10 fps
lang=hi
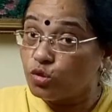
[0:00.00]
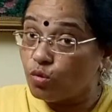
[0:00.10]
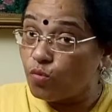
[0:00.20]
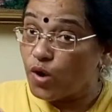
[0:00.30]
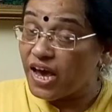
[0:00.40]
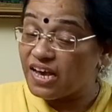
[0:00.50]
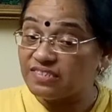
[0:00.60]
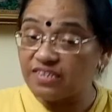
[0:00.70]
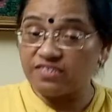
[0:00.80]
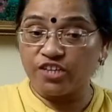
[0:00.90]
तो वो
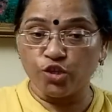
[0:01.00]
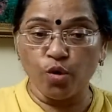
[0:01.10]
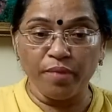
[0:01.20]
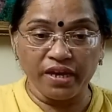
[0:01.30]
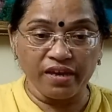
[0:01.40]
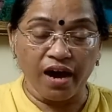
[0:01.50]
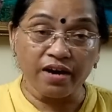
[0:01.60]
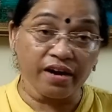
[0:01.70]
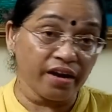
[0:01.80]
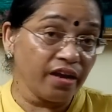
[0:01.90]
ऐसी स्थितियों में क्या
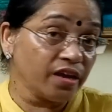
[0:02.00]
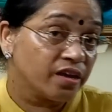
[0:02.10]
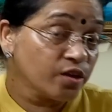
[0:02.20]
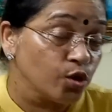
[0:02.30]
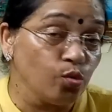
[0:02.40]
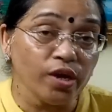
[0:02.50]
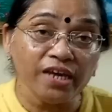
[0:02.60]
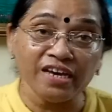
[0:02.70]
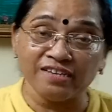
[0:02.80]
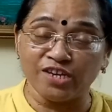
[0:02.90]
करें क्यों
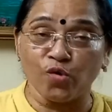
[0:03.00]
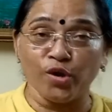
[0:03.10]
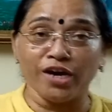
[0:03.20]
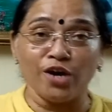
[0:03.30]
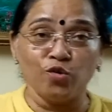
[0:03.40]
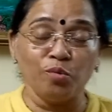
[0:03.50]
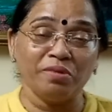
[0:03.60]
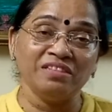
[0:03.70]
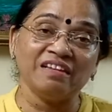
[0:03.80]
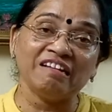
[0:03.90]
नहीं ऐसा कोई कानून
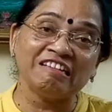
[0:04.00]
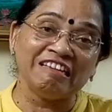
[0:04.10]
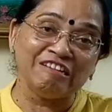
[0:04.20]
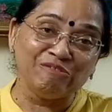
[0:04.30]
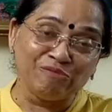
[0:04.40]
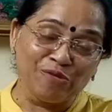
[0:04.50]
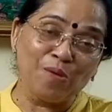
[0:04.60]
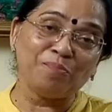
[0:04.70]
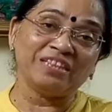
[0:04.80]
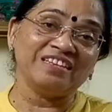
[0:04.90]
बनता कि
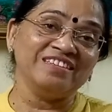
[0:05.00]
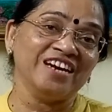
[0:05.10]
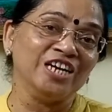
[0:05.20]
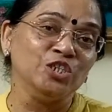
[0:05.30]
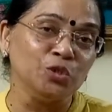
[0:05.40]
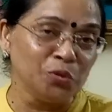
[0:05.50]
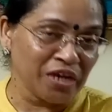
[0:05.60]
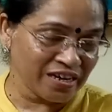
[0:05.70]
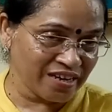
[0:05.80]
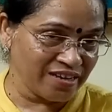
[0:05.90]
वो पत्नियां
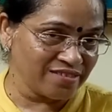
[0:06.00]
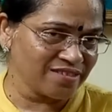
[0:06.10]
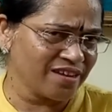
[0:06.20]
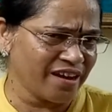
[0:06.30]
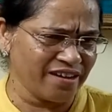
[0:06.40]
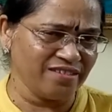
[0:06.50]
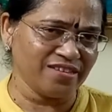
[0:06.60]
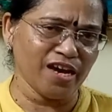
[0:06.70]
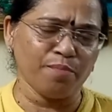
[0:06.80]
झूठा केस करने से